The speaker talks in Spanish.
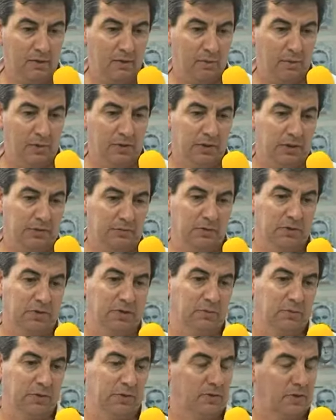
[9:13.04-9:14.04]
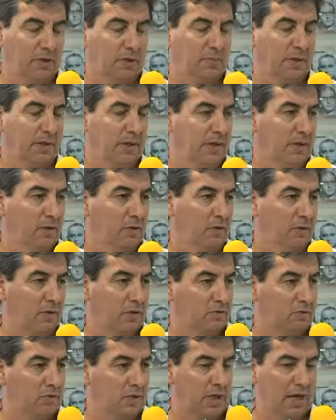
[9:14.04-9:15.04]
los proyectos siempre son respaldados con
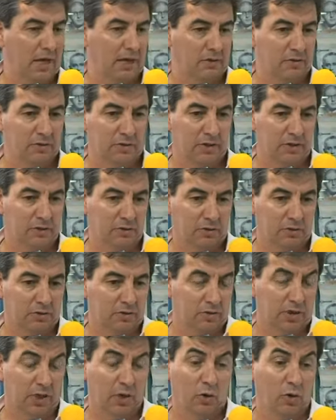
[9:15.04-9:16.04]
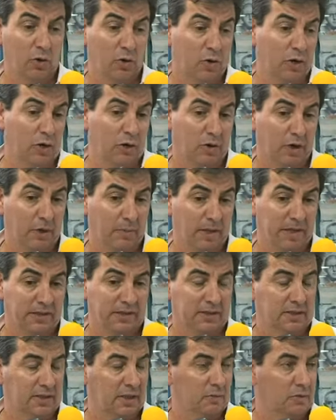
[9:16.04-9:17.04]
resultados y nosotros hoy lo que más
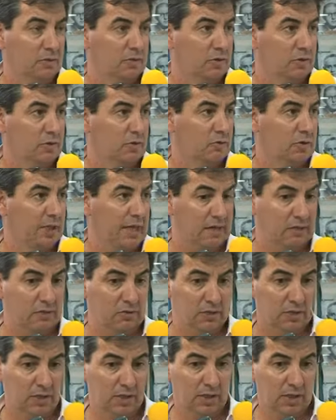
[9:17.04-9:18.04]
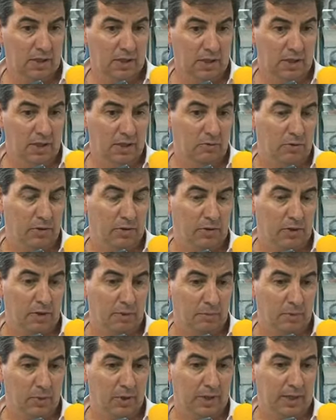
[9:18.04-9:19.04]
necesitamos son resultados y bueno,
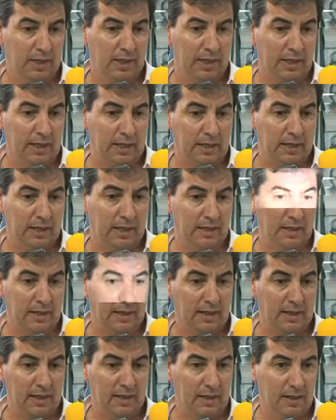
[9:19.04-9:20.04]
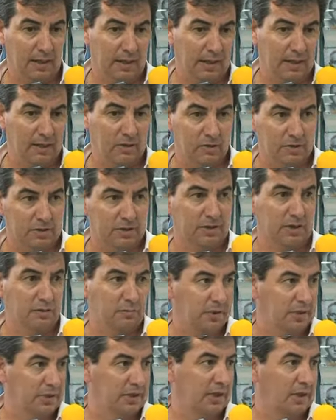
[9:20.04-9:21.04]
después que las cosas
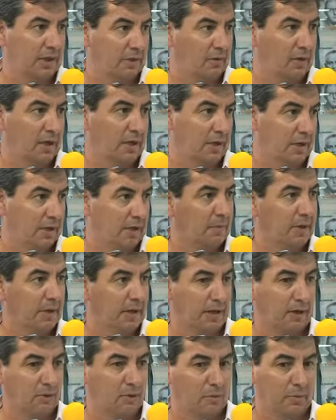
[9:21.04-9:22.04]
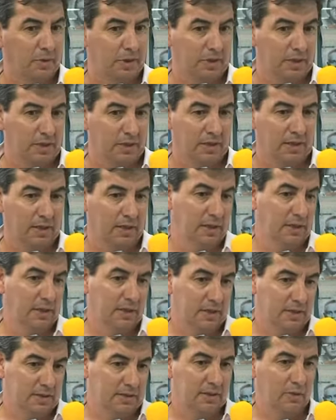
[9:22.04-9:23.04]
empiecen a rodar de la manera que uno pretende,
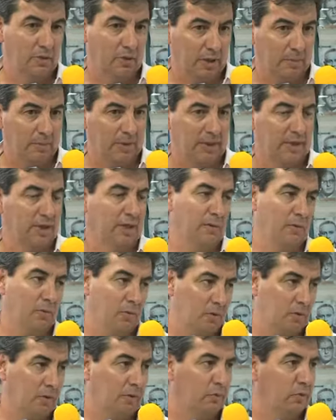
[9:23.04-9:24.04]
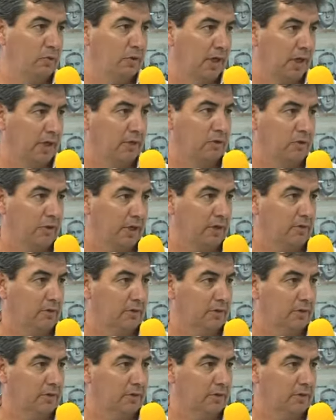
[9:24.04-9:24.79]
seguramente iremos apuntalando otras